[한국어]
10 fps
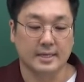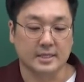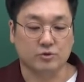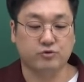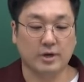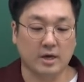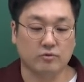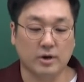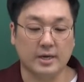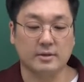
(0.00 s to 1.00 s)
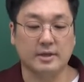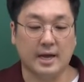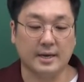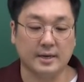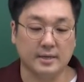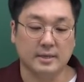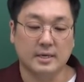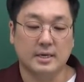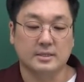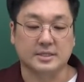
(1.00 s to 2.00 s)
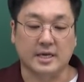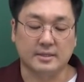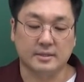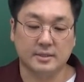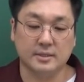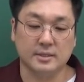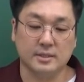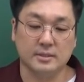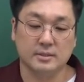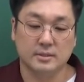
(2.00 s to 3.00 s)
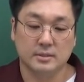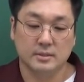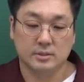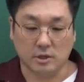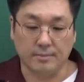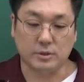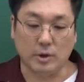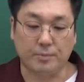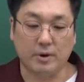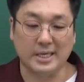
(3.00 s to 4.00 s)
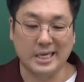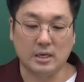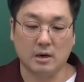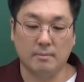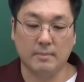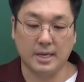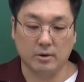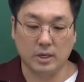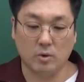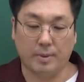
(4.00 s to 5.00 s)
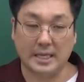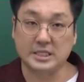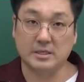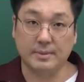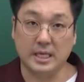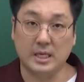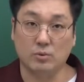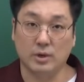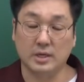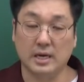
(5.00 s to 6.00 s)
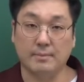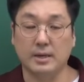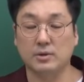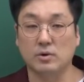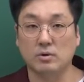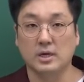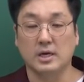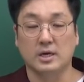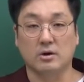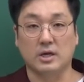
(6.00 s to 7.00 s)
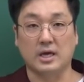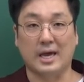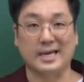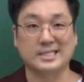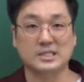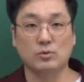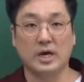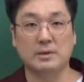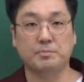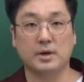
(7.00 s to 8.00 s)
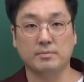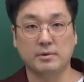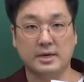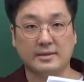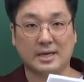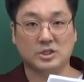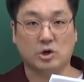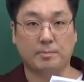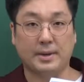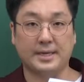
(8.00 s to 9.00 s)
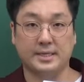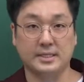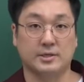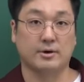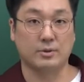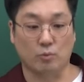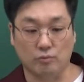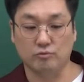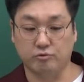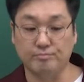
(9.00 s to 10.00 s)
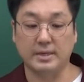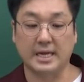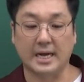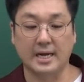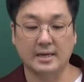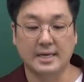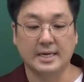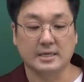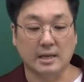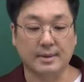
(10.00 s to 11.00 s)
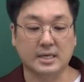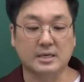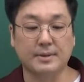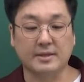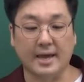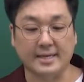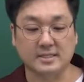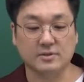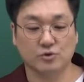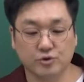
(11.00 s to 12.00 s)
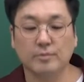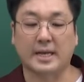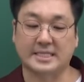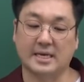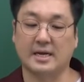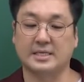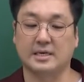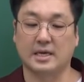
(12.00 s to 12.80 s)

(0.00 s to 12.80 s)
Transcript: 자, 두 개의 구가 있는데 하나는 Z 점의 좌표가 2,0이고 반지름이 2인 원. 그러니까 한마디로 여기 XY 평면에 딱 접하는 그러한 구입니다. 그 다음에 그 밑에 S2도 마찬가지야.